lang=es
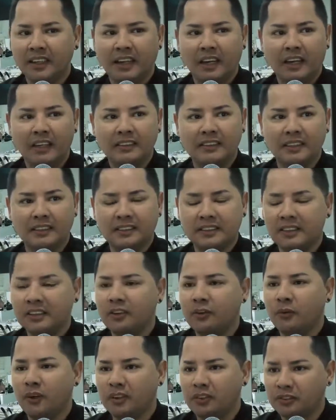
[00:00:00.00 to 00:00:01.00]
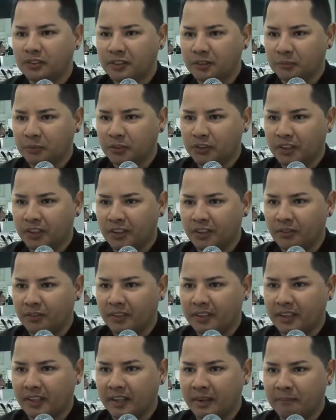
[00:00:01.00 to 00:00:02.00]
Hace cinco años hemos llegado a
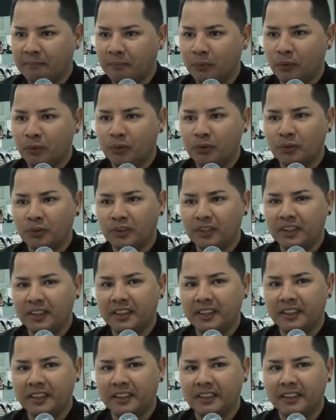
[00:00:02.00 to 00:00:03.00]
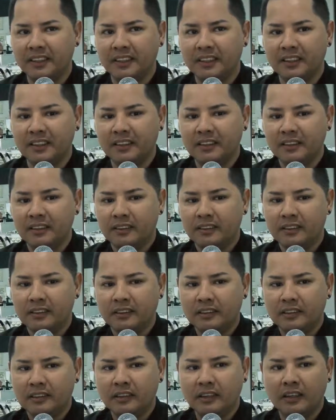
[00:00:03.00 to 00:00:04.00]
Tarapoto y,
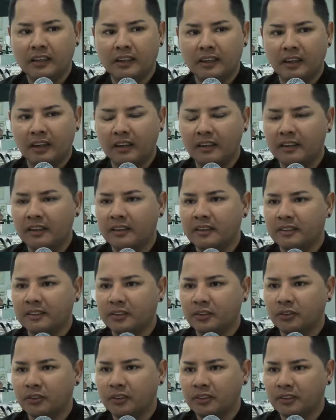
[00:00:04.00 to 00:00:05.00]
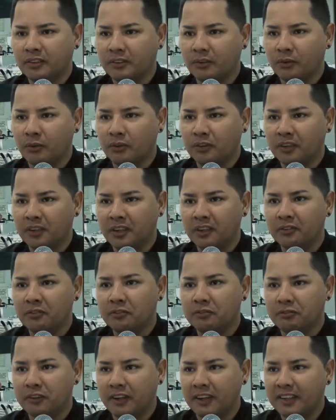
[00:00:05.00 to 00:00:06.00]
y en realidad estoy contento
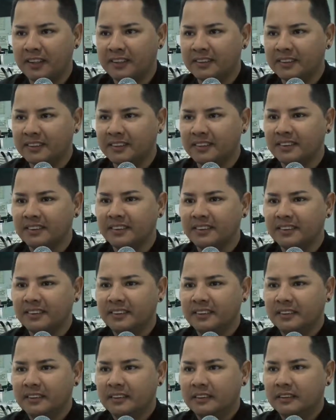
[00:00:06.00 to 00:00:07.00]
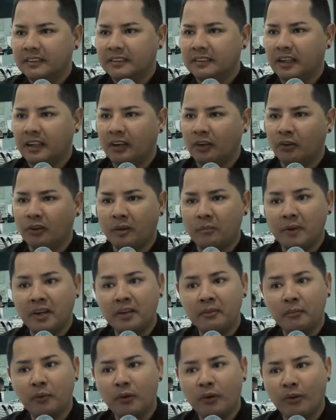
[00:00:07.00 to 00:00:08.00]
y feliz de lo que
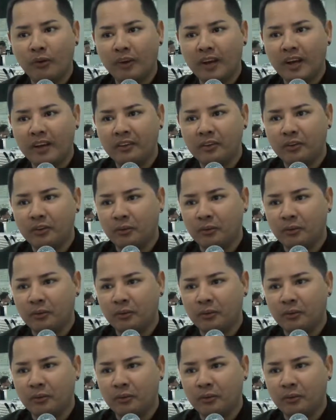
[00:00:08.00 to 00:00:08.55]
venimos logrando y